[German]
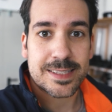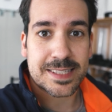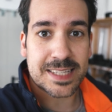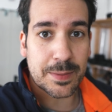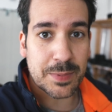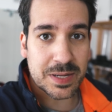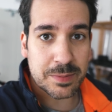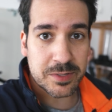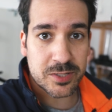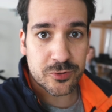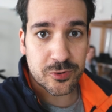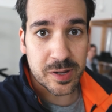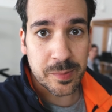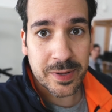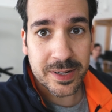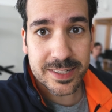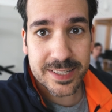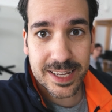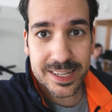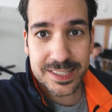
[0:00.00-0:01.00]
Tja, mit dem
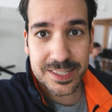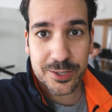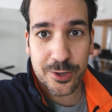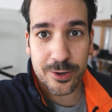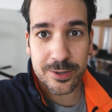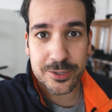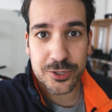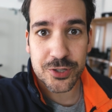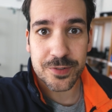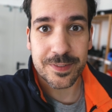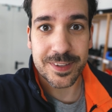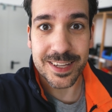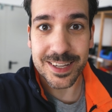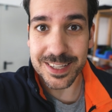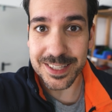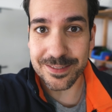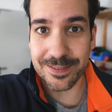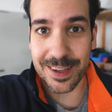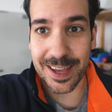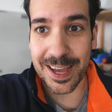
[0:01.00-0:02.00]
Streaming-Test könnte es
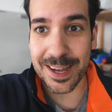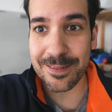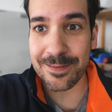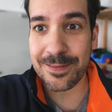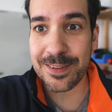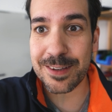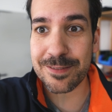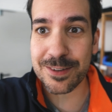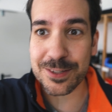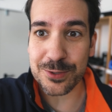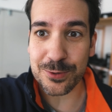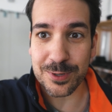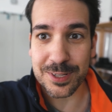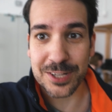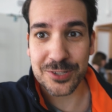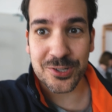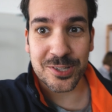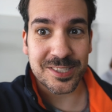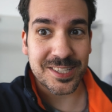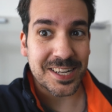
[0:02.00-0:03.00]
schwierig werden. Wir versuchen
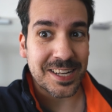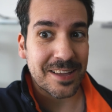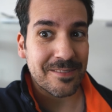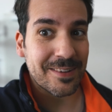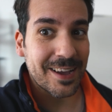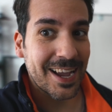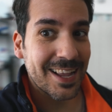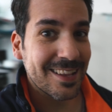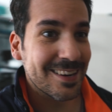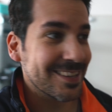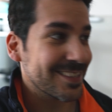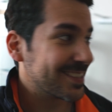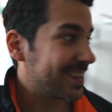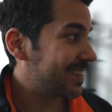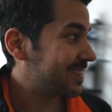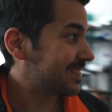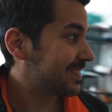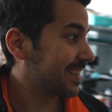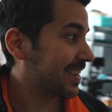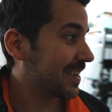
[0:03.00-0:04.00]
jetzt schon seit einer Weile, das
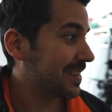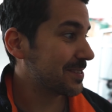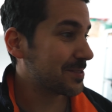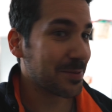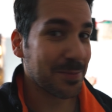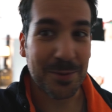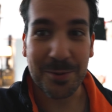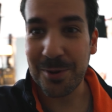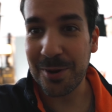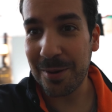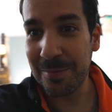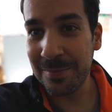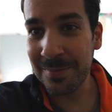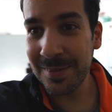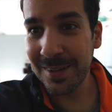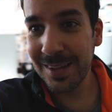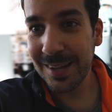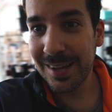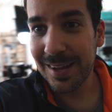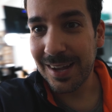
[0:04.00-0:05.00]
Ganze hier
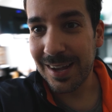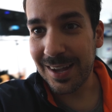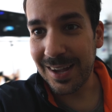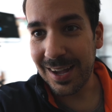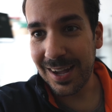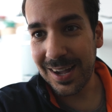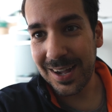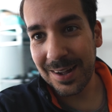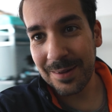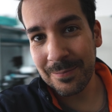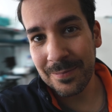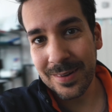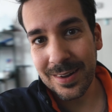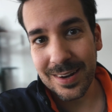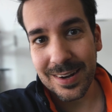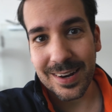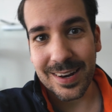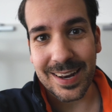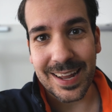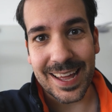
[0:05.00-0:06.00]
hinzubekommen. Ähm,
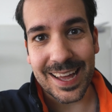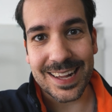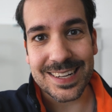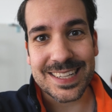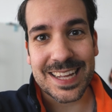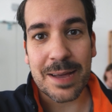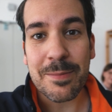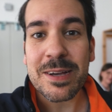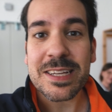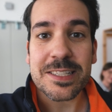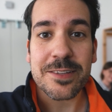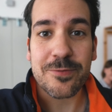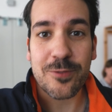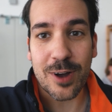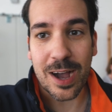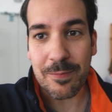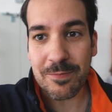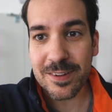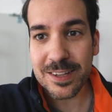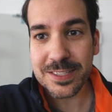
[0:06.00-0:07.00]
naja, die Kamera ist eine
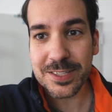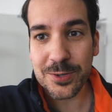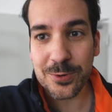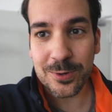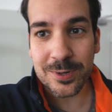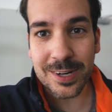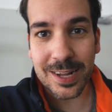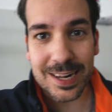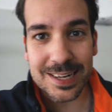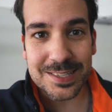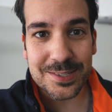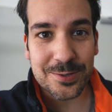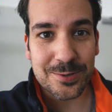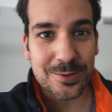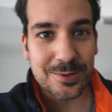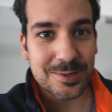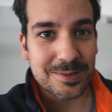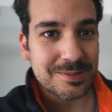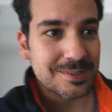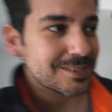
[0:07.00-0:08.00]
Vorabversion,
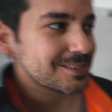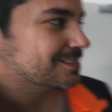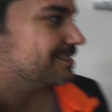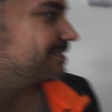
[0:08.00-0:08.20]
also